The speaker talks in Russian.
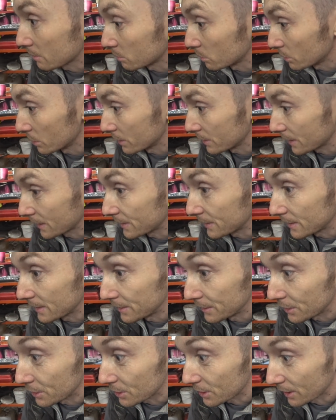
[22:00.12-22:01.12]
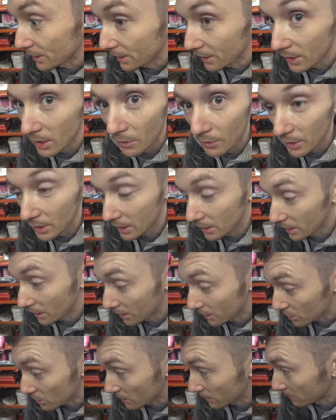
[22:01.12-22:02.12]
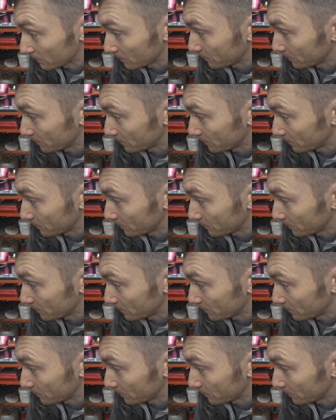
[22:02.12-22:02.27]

будет контентишка на главной каналишко.